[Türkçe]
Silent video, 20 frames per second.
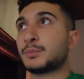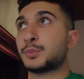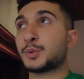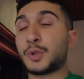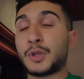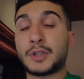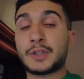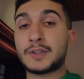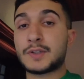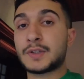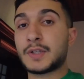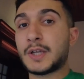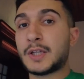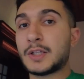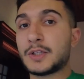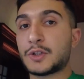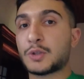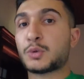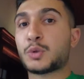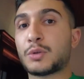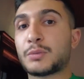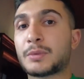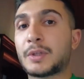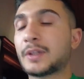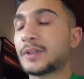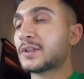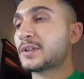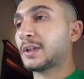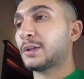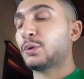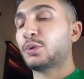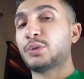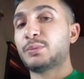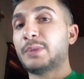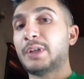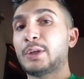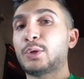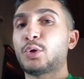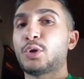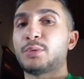buranın sadece toplantı salonu
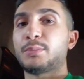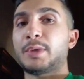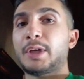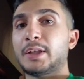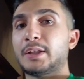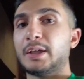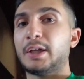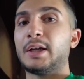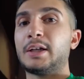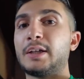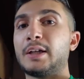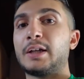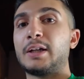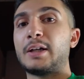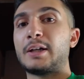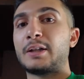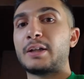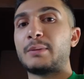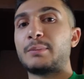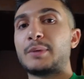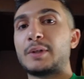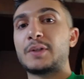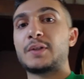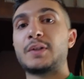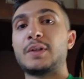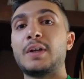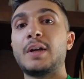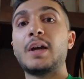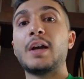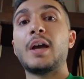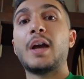bile görmeye değer yerlerden birisi.